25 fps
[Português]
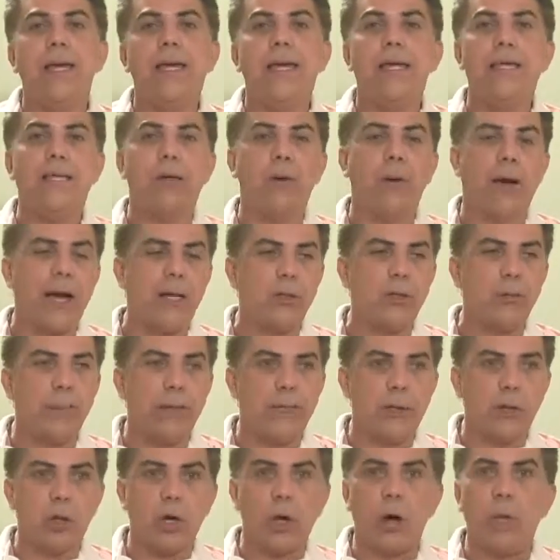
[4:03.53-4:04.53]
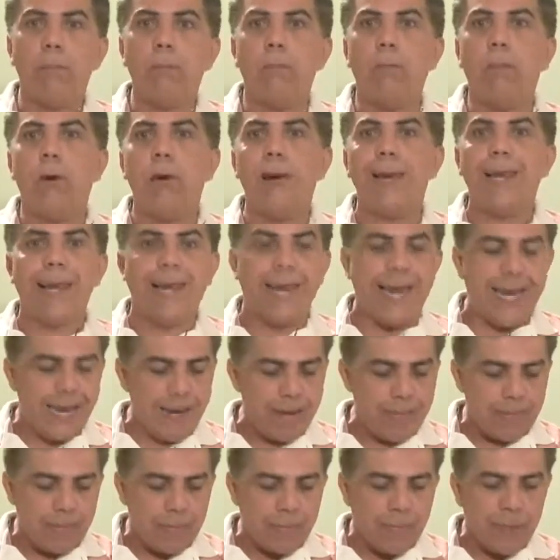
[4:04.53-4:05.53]
Então, Rádio
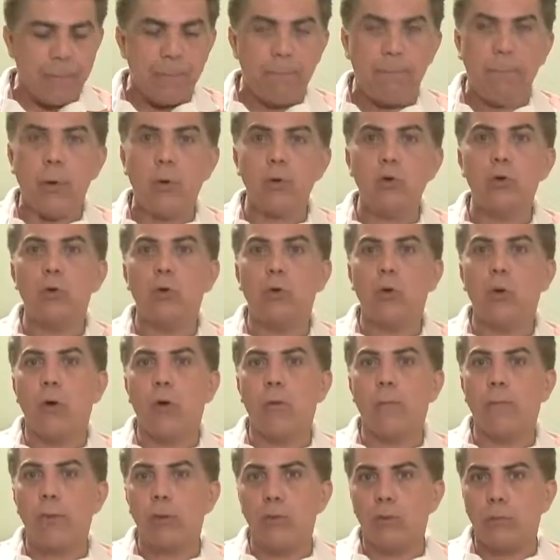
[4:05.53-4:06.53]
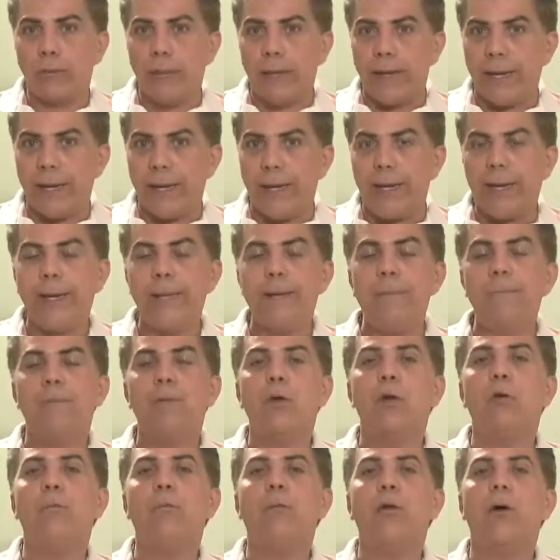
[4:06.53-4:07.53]
Metrópole www.sintonia.com.br.
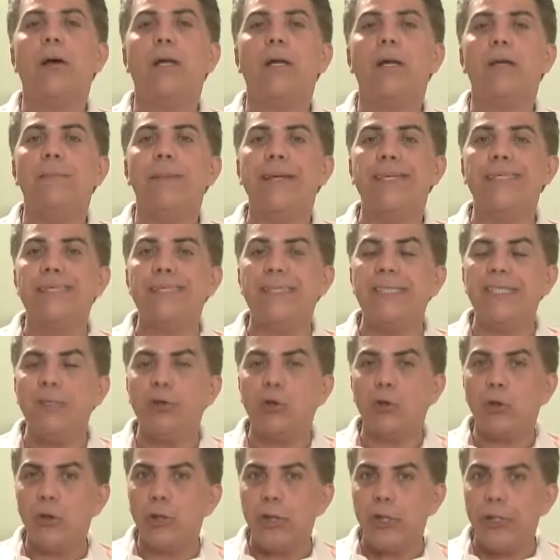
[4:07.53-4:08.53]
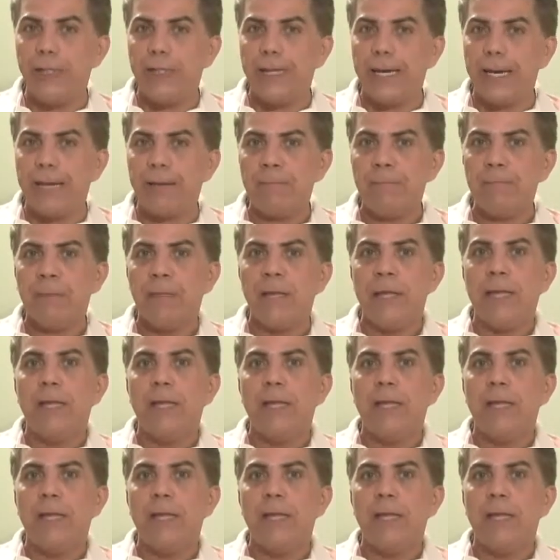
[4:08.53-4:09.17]
O programa é Sintonia.